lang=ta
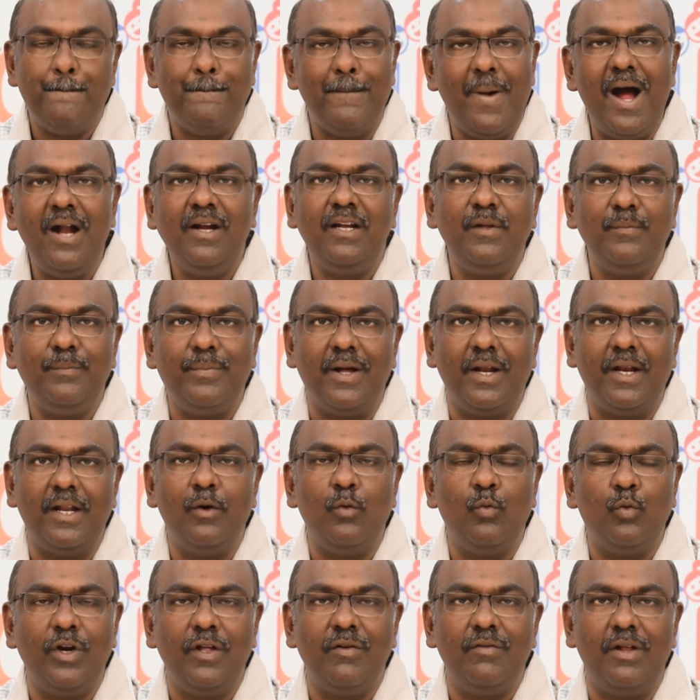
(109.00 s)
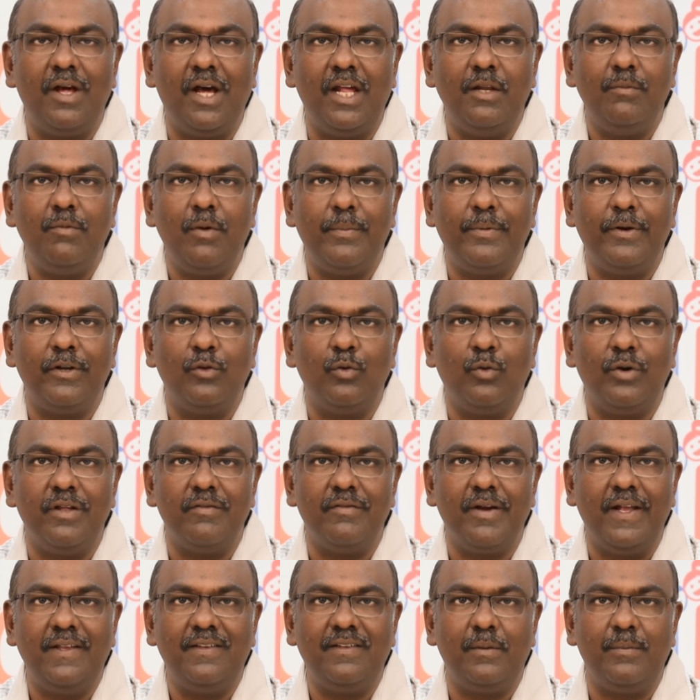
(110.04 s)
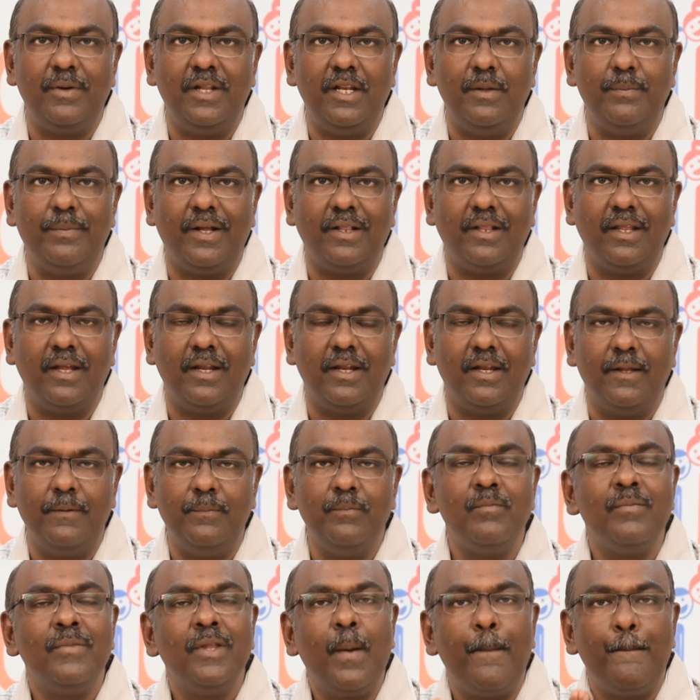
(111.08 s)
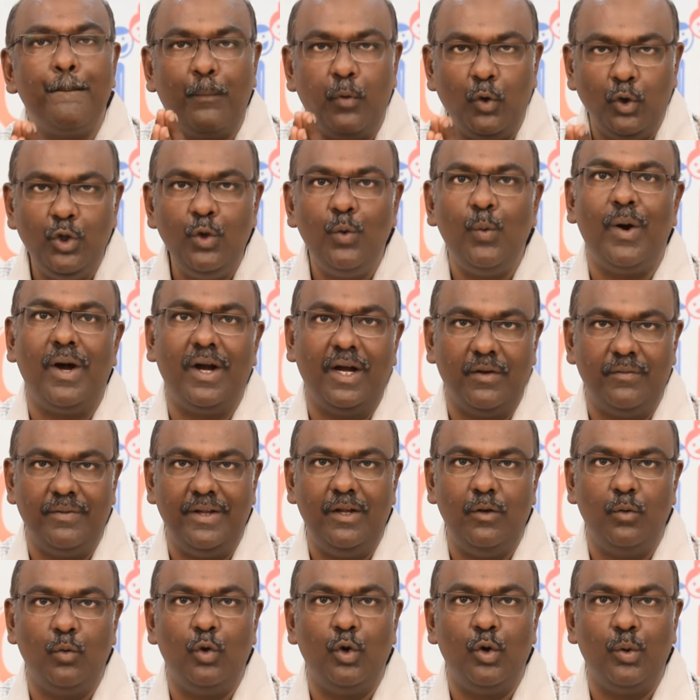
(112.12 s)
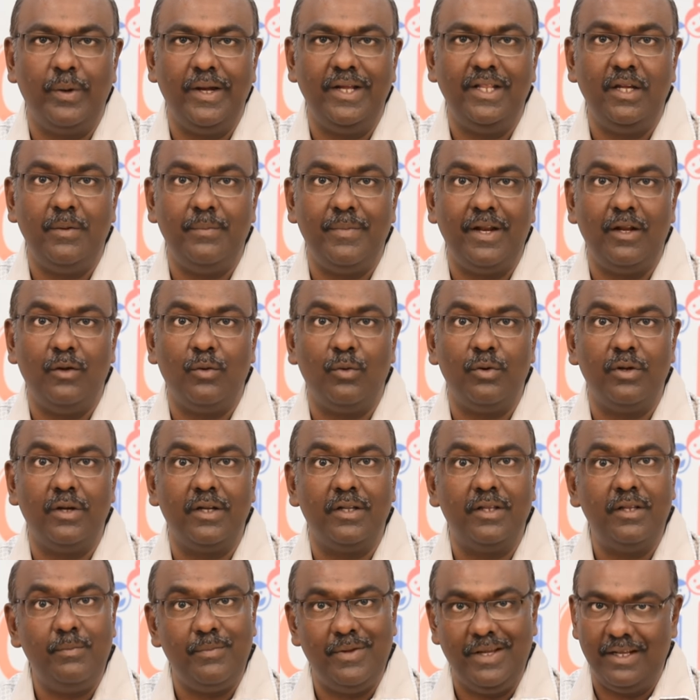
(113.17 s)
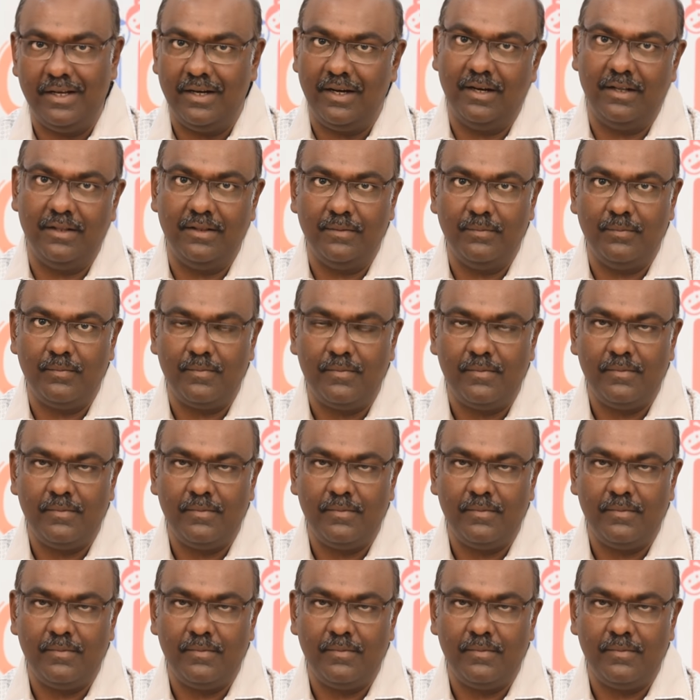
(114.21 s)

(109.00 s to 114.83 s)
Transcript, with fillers: மாட்டுப்பாலை உணவில் அறிமுகப்படுத்தக்கூடிய வயசு அப்படின்னு பார்த்தீங்கன்னா பொதுவாகவே ஒரு வயதுக்கு மேலே கொடுக்கறது மிக நல்லது